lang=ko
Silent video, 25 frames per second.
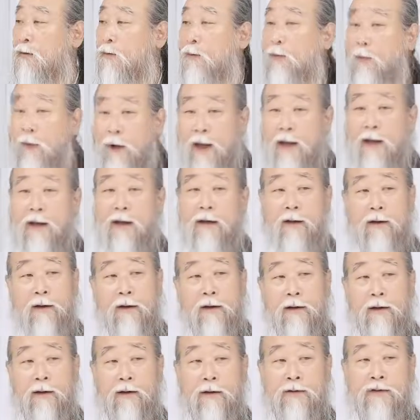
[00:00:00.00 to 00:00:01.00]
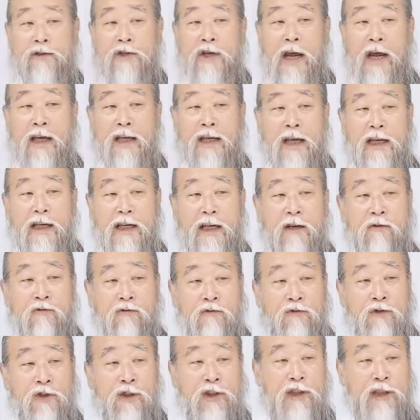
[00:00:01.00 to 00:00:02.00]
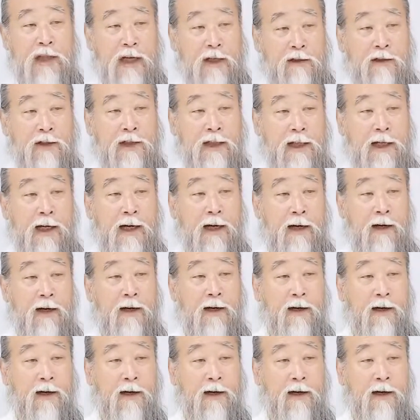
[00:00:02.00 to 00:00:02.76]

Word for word: 왜? 세계 일꾼들이 될 거니까.